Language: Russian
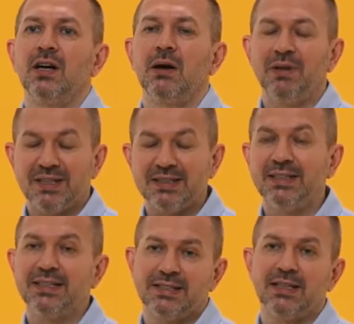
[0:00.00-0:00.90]

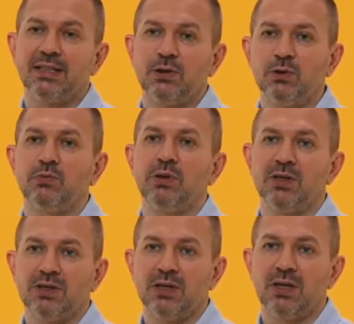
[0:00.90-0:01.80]
областных центрах
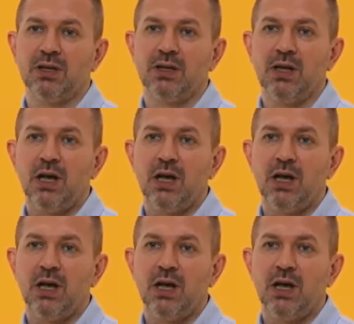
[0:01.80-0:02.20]
Узбекистана.